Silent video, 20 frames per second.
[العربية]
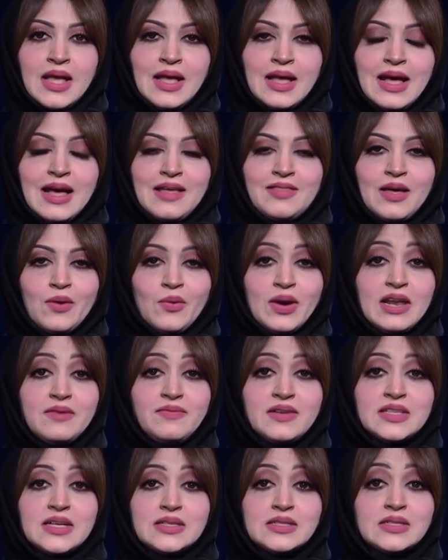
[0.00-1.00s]
هذا
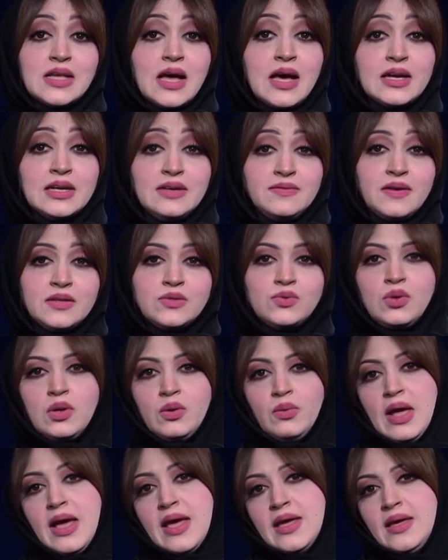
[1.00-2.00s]
ولفتت صحيفة
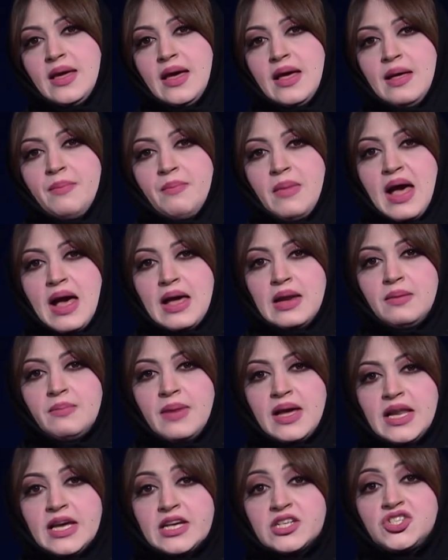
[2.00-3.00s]
الأيام
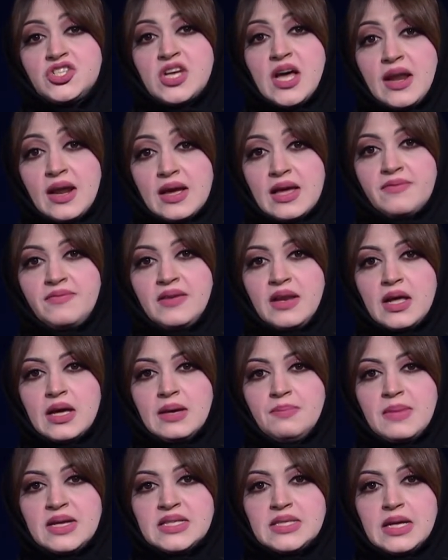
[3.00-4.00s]
الملك شارك في
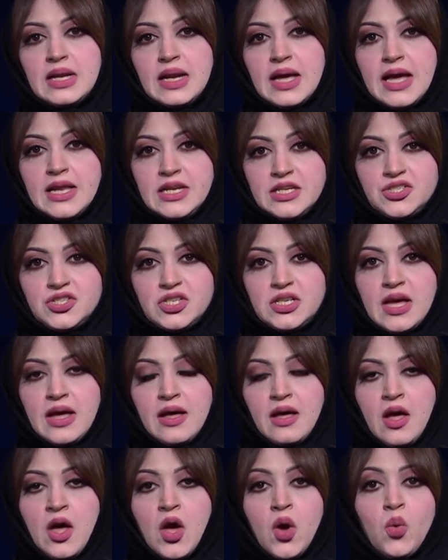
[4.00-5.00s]
القمة الخليجية
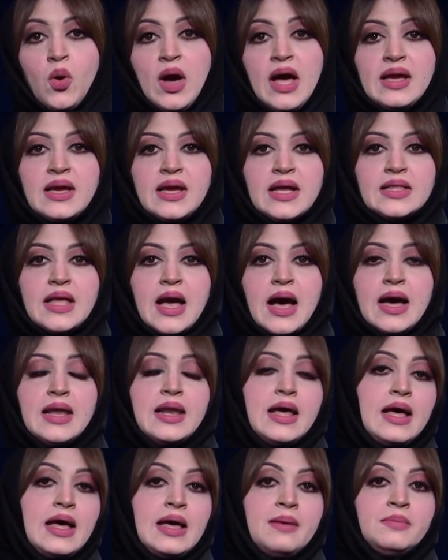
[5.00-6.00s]
وأكد على
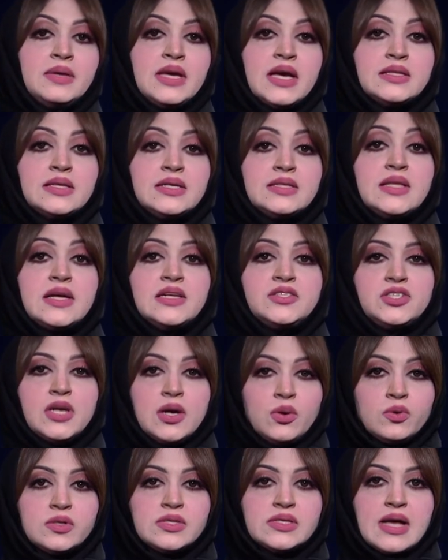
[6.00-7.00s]
أهمية
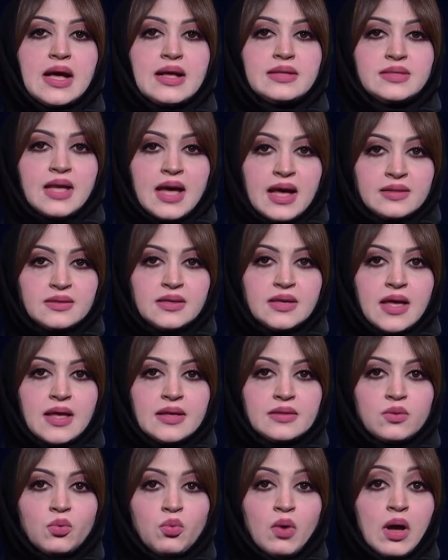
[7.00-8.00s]
تجاوز التحديات
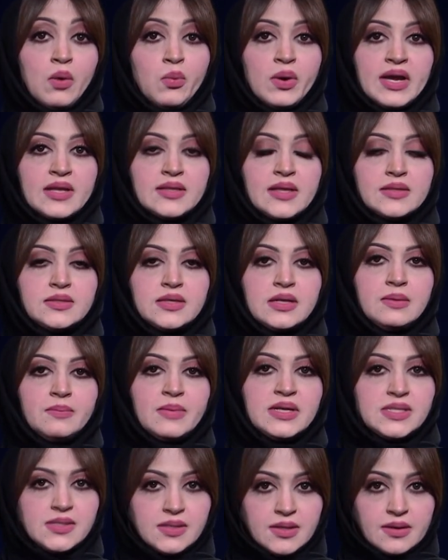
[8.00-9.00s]
ووحدة
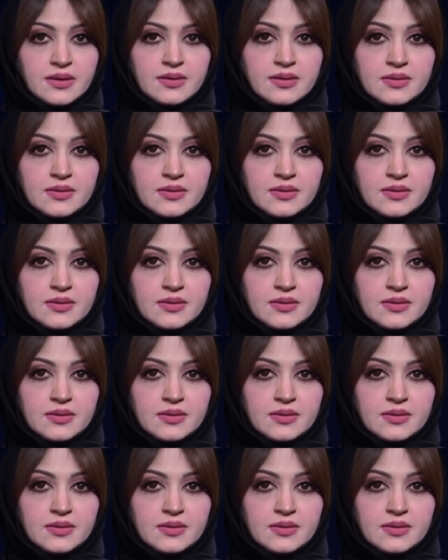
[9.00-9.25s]
المصير